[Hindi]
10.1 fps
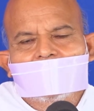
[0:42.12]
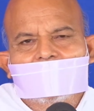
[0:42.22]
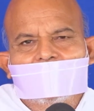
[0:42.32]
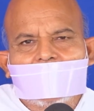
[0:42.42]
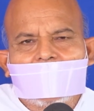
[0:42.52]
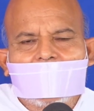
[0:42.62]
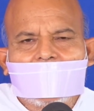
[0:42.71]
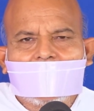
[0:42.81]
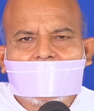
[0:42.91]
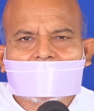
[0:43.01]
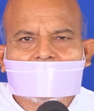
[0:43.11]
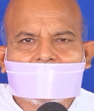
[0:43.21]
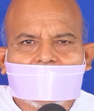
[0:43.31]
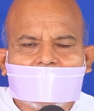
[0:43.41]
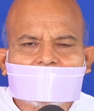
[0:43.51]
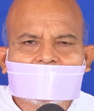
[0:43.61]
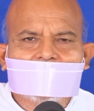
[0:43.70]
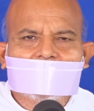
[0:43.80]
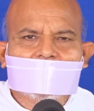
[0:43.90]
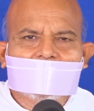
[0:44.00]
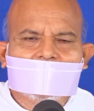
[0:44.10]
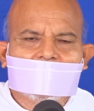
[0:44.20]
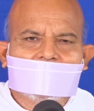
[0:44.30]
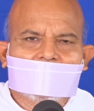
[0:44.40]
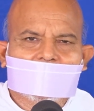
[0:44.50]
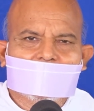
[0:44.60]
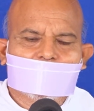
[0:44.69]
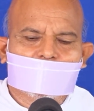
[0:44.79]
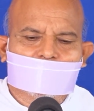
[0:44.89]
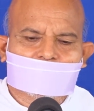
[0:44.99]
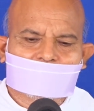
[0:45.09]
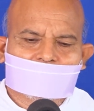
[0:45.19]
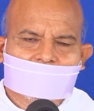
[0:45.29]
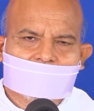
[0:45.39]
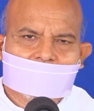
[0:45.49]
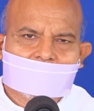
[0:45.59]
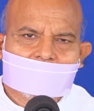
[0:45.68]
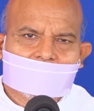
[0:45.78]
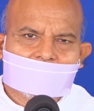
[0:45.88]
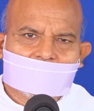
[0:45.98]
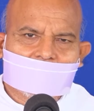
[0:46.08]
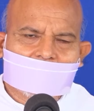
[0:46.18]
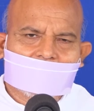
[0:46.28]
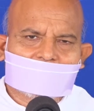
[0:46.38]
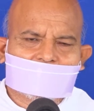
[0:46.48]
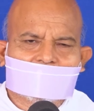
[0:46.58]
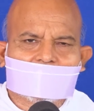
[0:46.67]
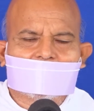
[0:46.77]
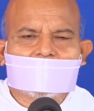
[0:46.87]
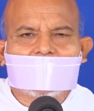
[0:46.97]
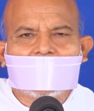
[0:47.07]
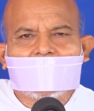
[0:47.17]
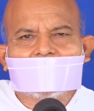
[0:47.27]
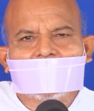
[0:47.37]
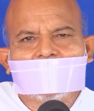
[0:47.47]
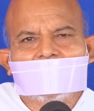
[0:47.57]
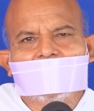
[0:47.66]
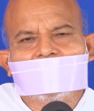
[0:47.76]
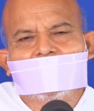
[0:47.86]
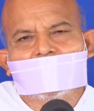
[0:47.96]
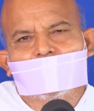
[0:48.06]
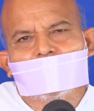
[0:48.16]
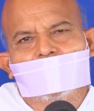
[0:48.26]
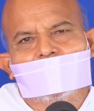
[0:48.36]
जहाँ कागिण ए हे उम सहस्रम हार ए नरो